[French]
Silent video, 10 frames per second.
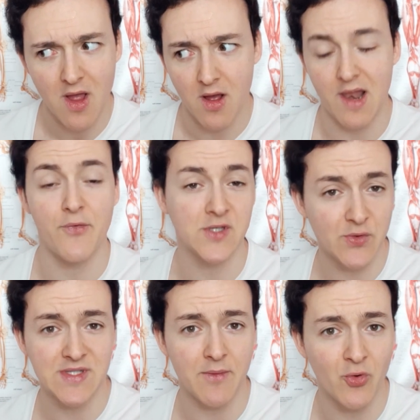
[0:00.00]
la force de
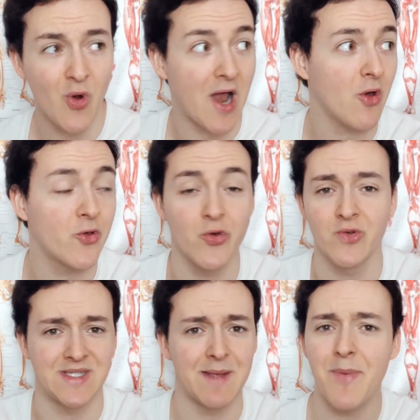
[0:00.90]
vos abdos alors
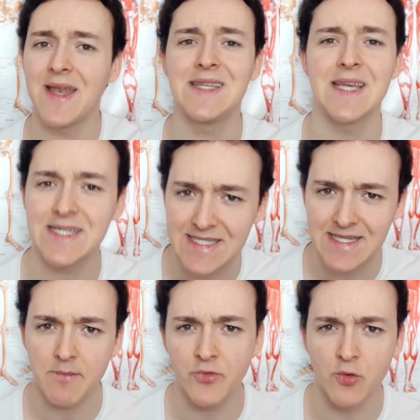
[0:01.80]
que ce n'est pas un exercice
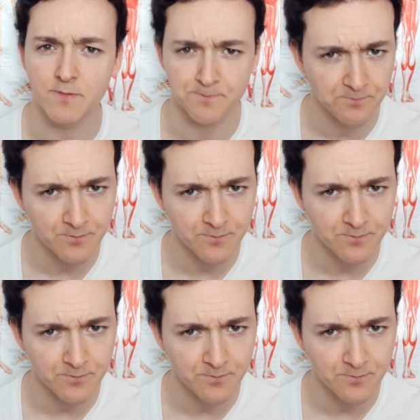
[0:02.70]
d'abdos.